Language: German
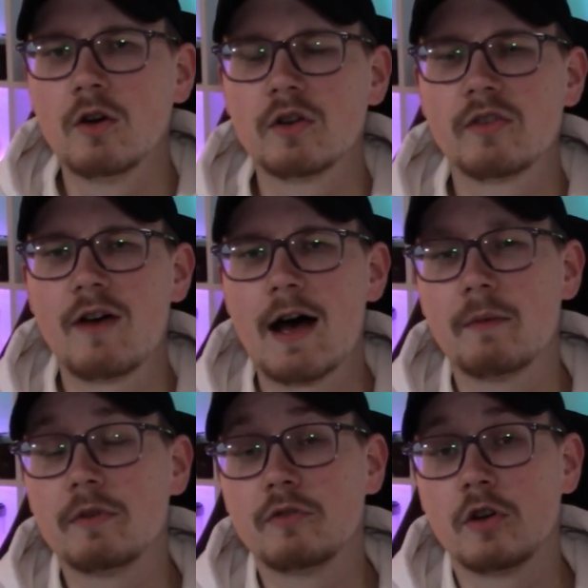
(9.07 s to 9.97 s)
Und zwar
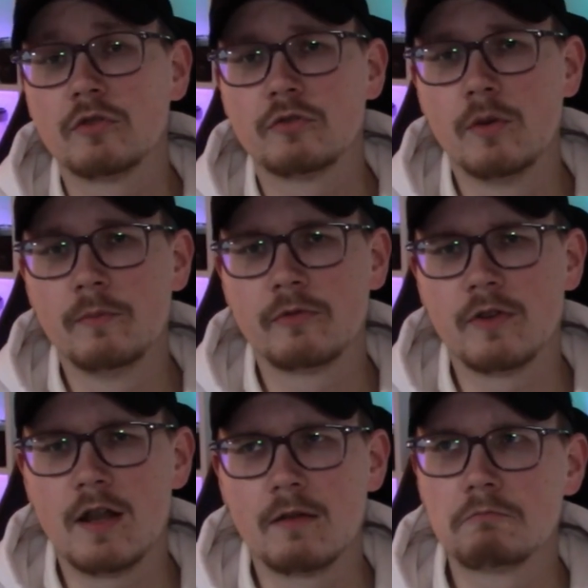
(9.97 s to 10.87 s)
habe ich für euch fünf
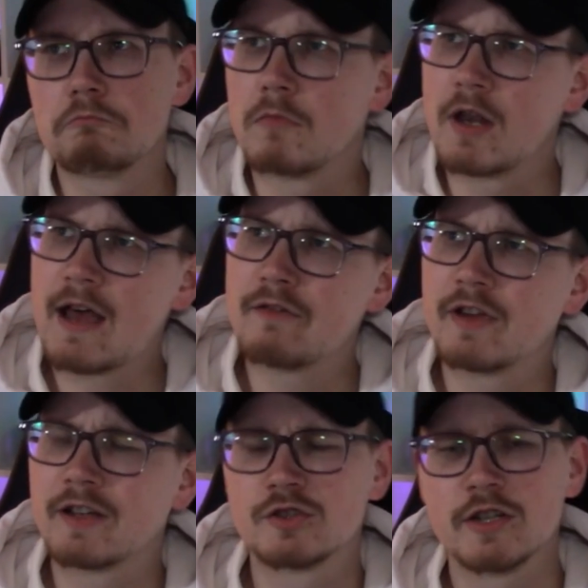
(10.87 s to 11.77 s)

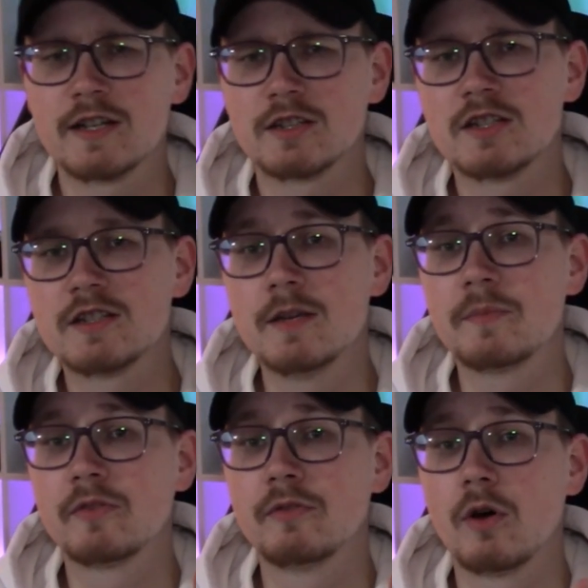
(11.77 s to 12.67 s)
Lifehacks, Schrägstrich
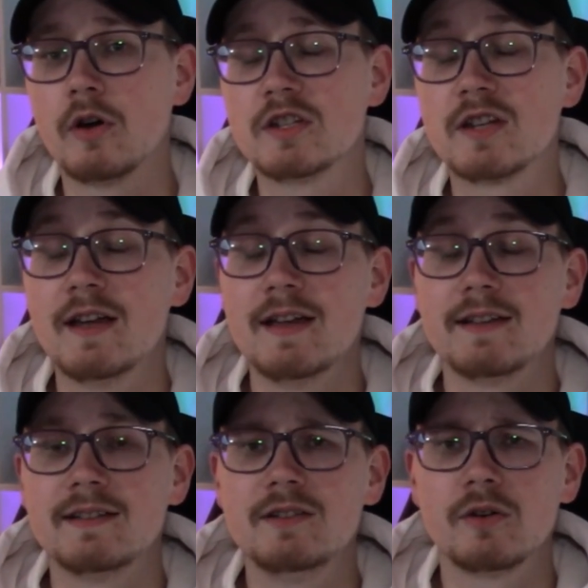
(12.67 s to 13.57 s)
Tipps für euch,
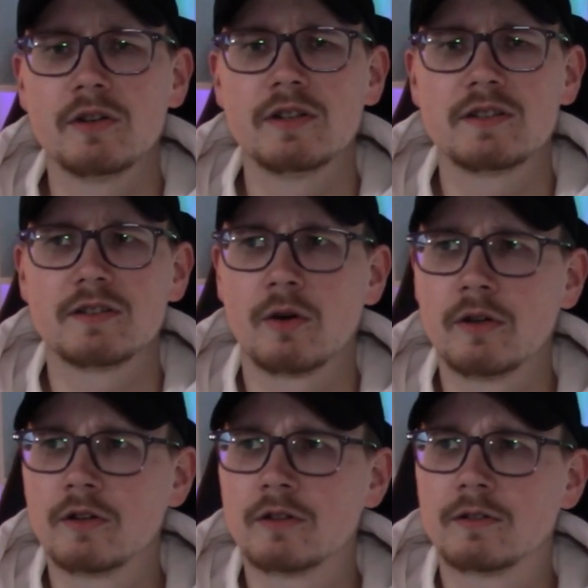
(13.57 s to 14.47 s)
die euch
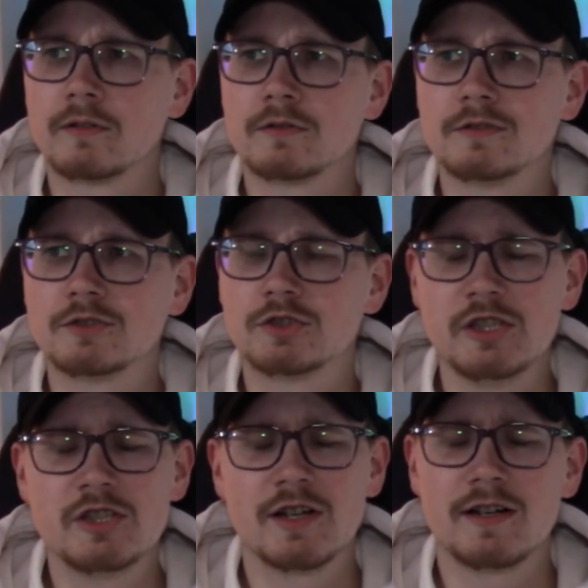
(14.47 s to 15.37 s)
euer
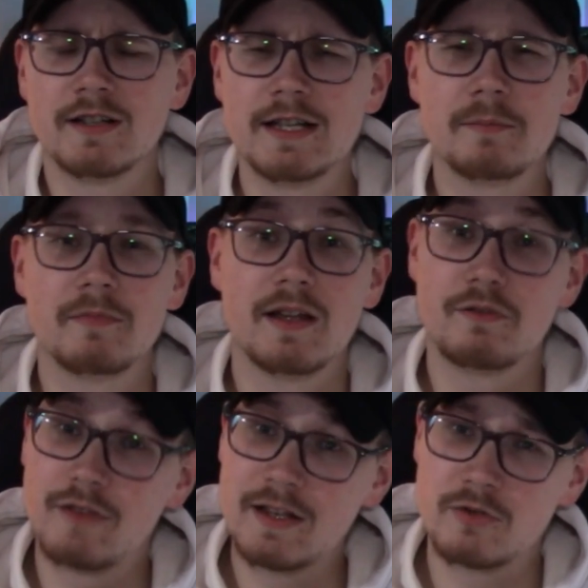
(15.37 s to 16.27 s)
Shisha-Leben
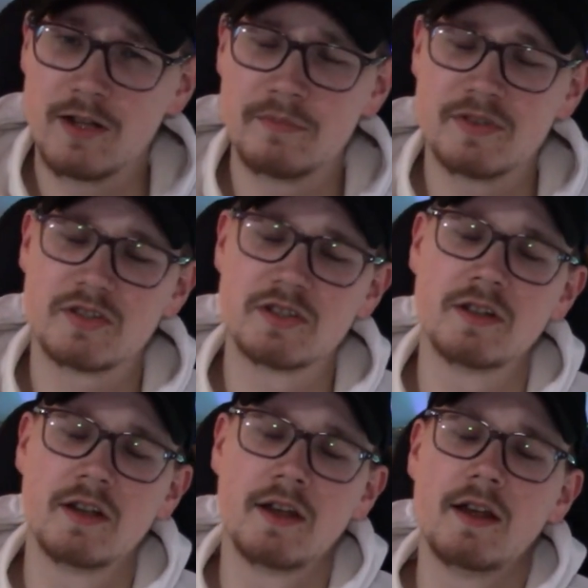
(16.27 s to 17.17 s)
eventuell ein
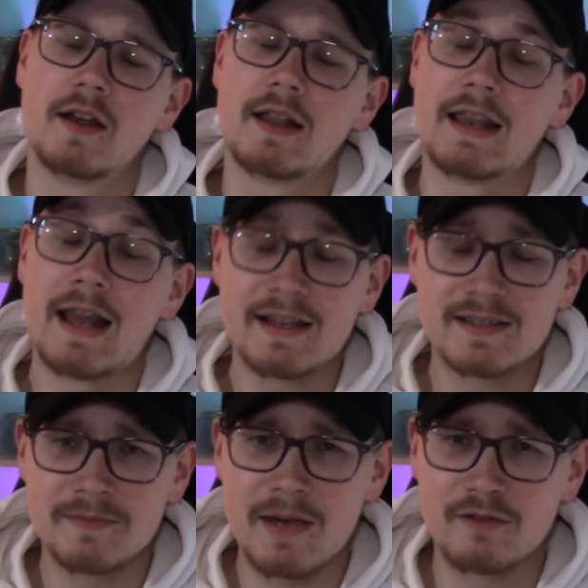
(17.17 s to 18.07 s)
bisschen
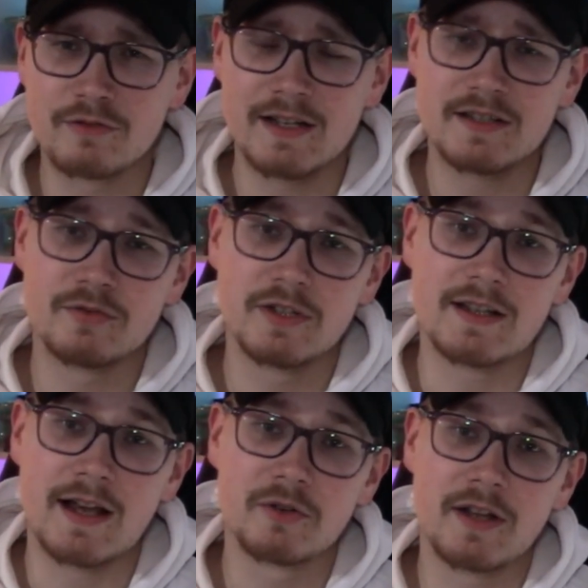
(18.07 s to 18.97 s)
leichter machen. Vielleicht ist für den
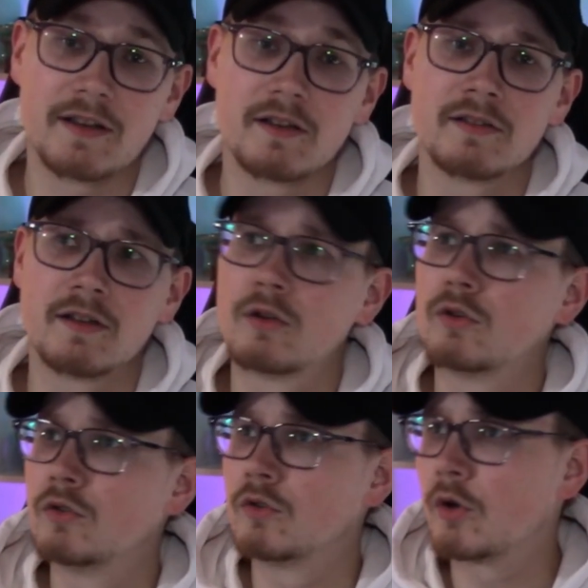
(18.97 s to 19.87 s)
einen oder anderen
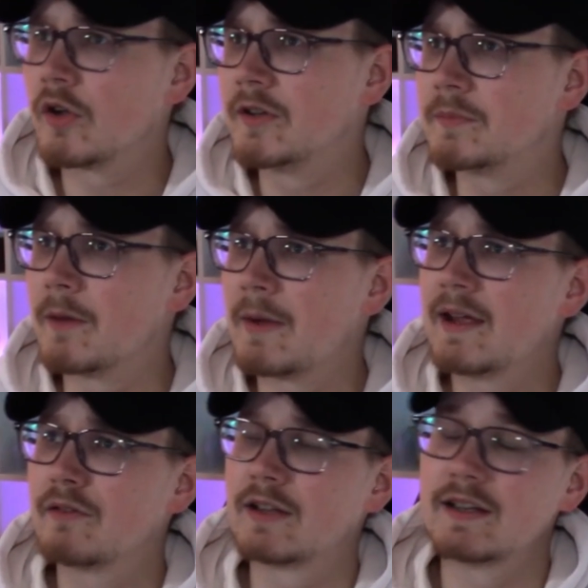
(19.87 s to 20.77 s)
ein neuer Tipp
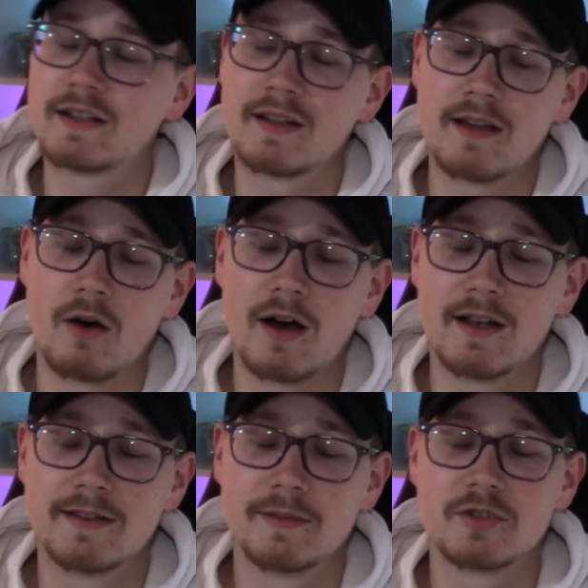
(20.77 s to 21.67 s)
dabei. Vielleicht kennt ihr auch
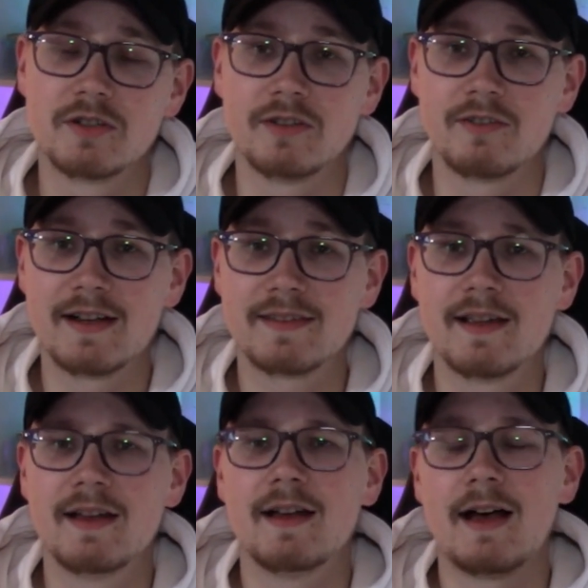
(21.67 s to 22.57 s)
alle Tipps schon, wer weiß.
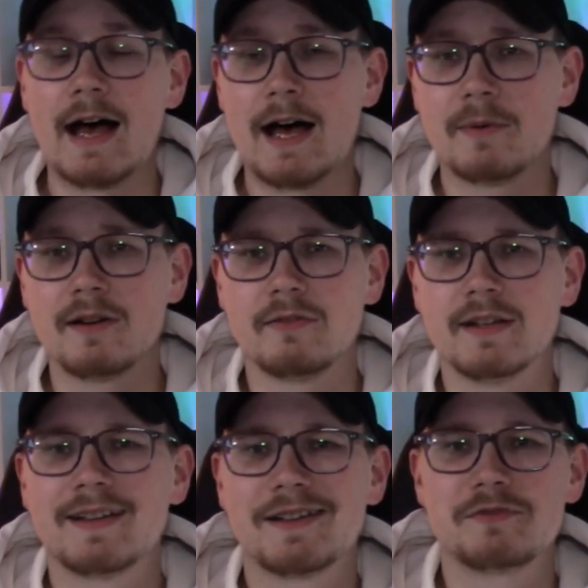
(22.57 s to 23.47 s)
Aber
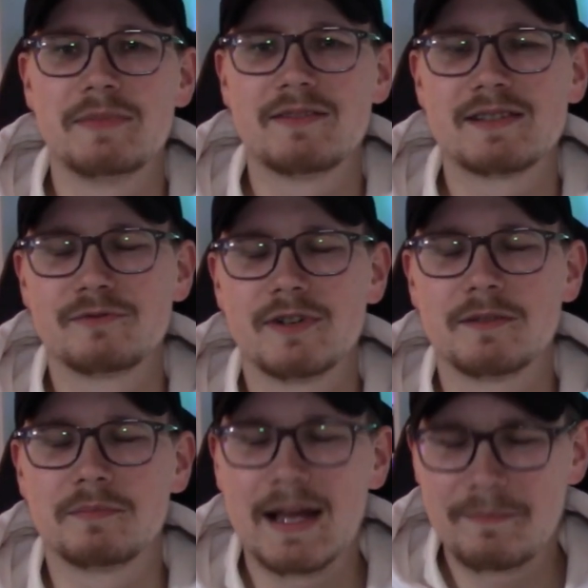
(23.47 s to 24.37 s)
wenn ihr dazu mehr wissen
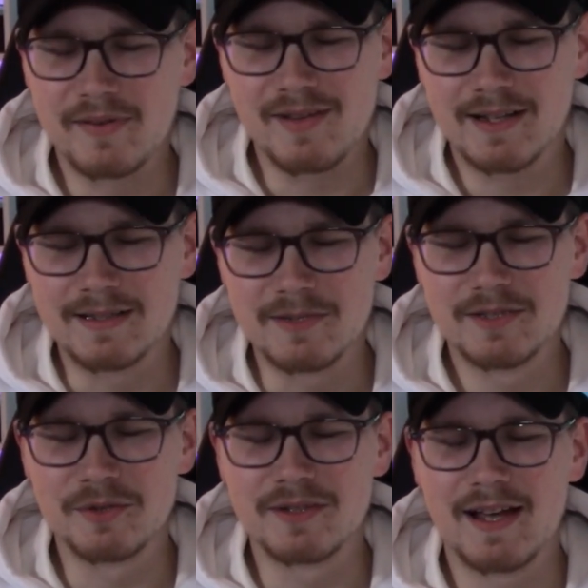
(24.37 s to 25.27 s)
wollt, bleibt bis nach dem
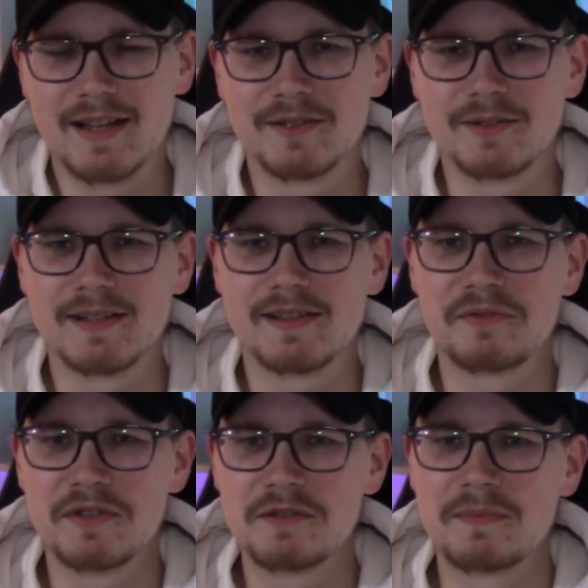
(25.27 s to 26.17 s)
Intro dran und jetzt
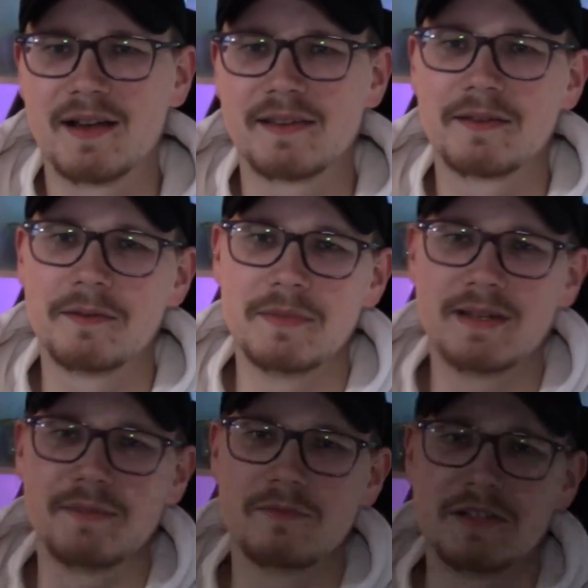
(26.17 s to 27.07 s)
viel Spaß mit
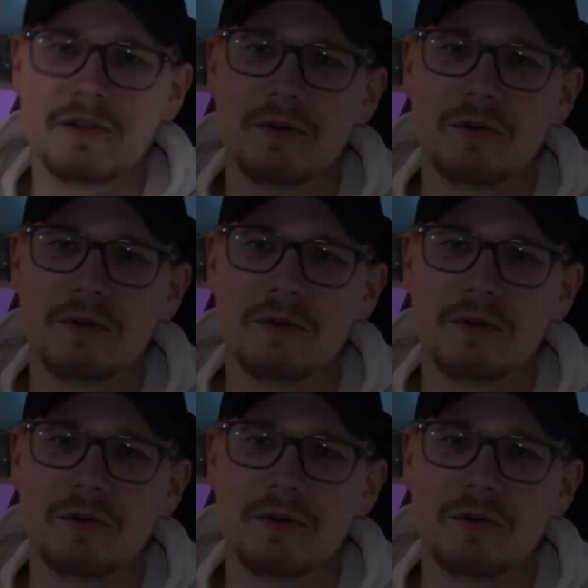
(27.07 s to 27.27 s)
diesem Video.